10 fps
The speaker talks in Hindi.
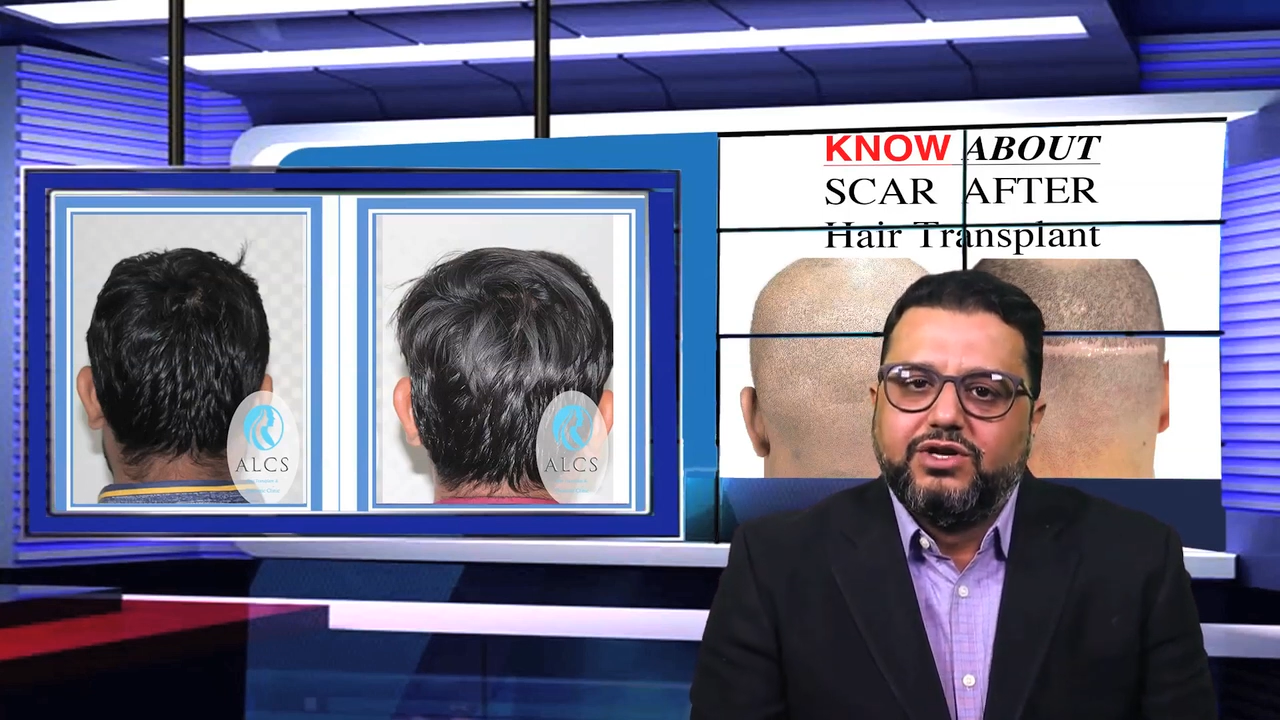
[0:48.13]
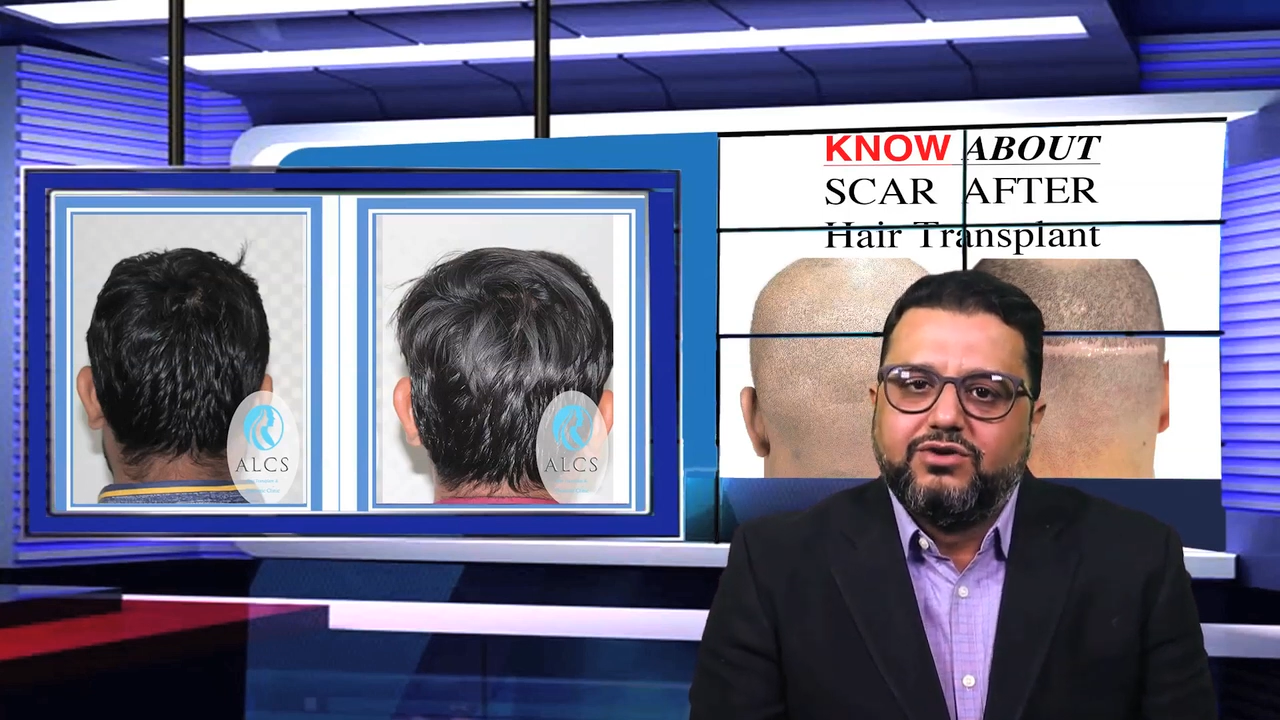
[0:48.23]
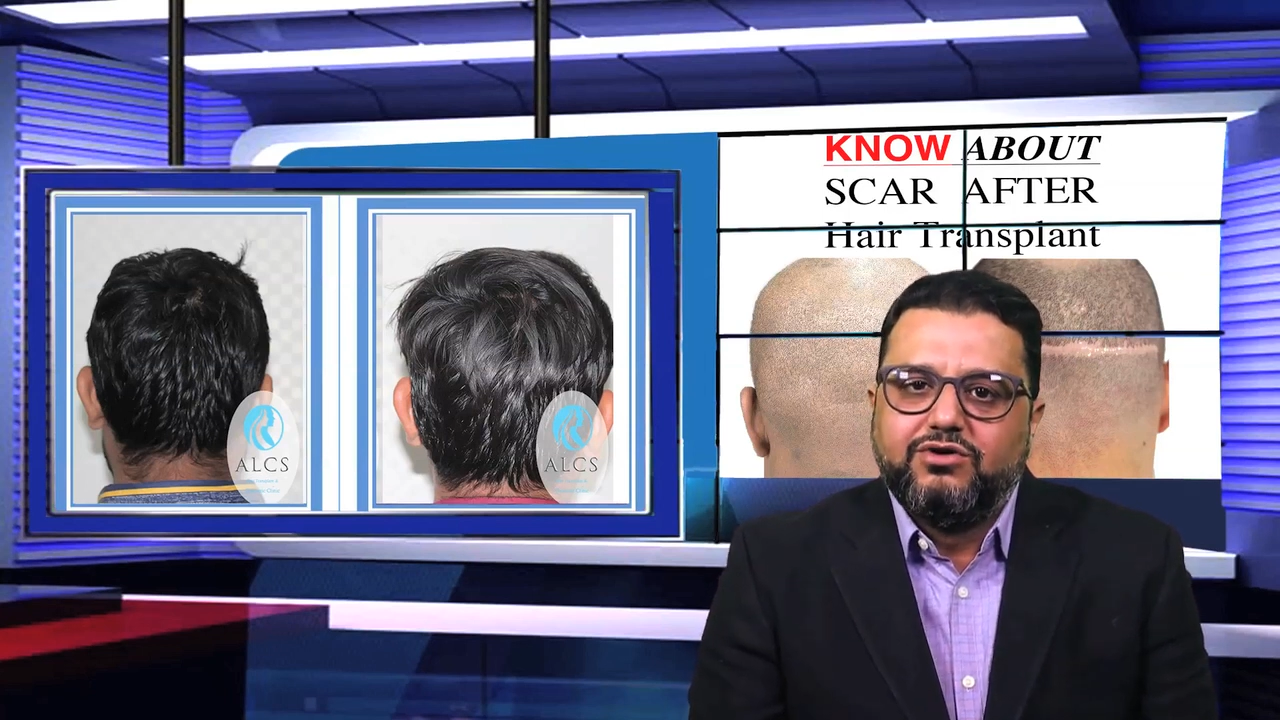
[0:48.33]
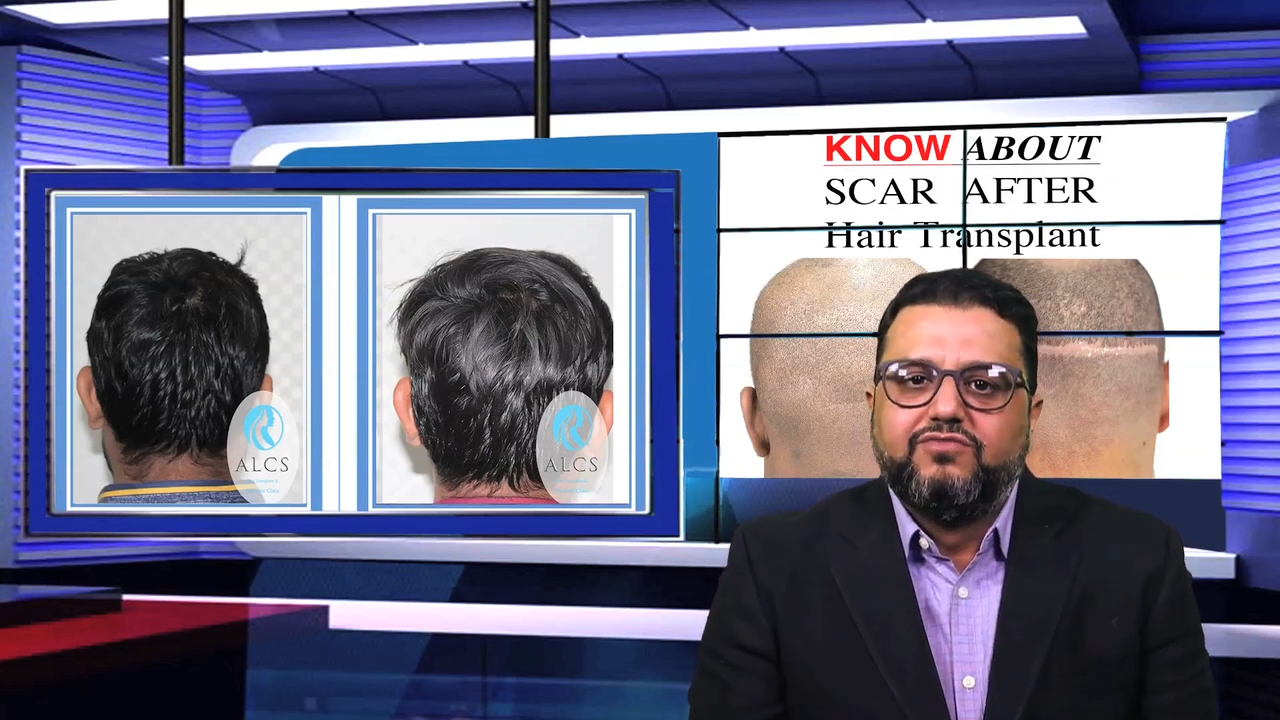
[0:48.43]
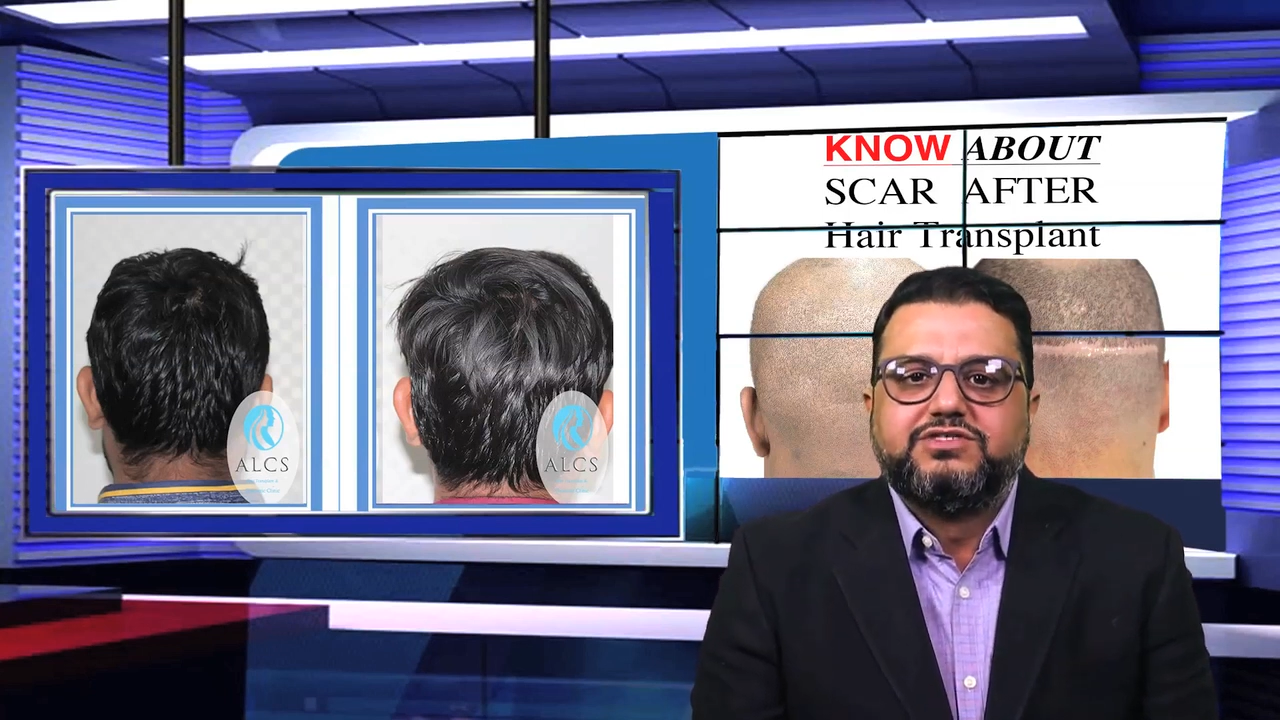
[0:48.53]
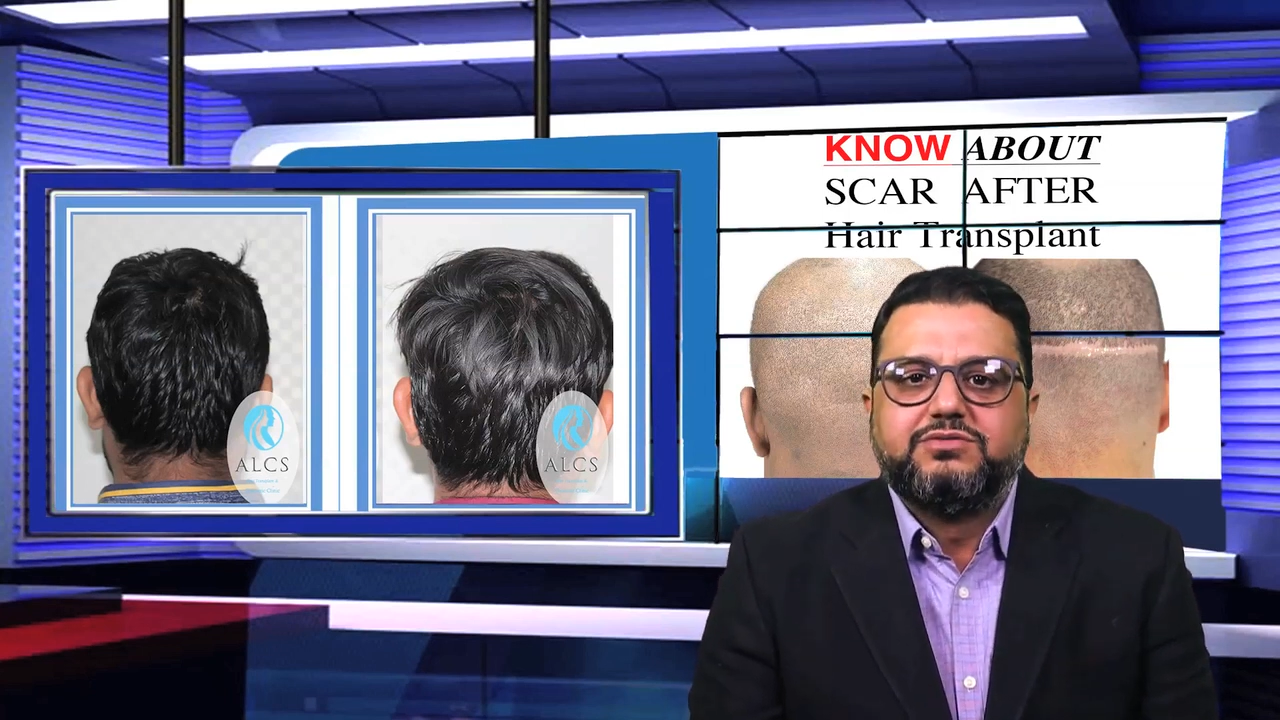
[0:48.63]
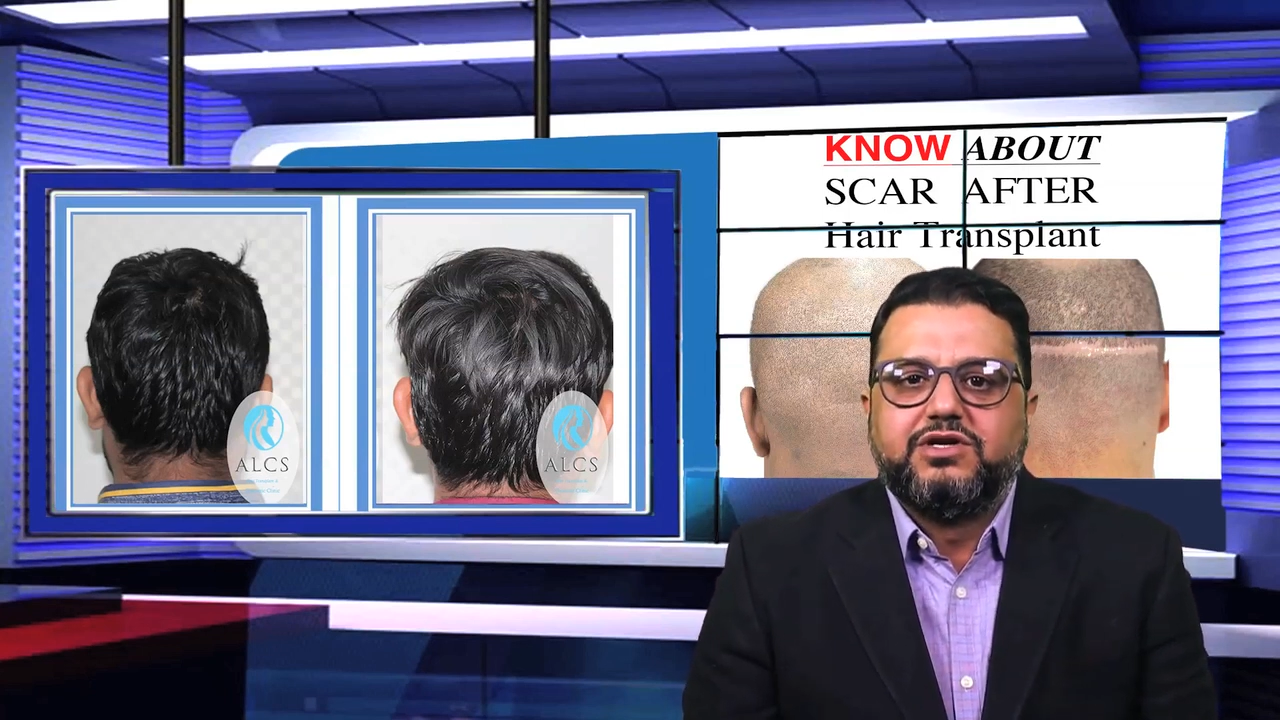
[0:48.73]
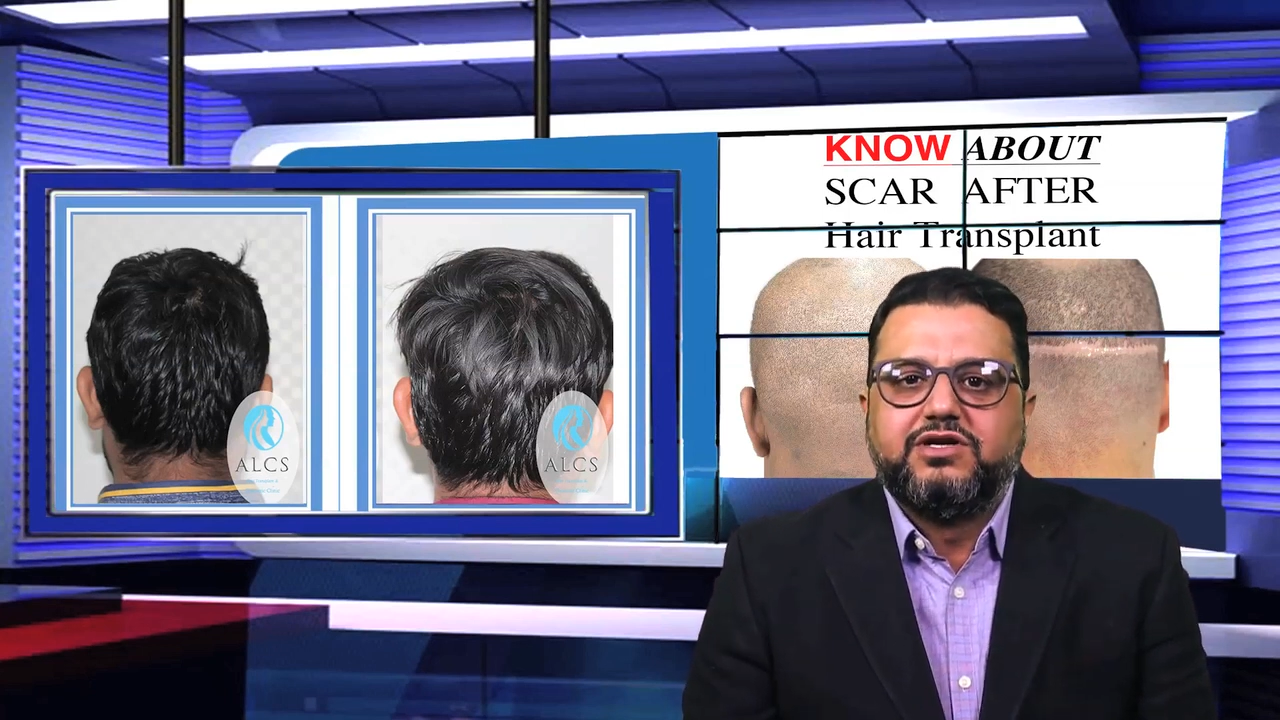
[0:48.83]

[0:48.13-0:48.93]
बिल्कुल विजिबल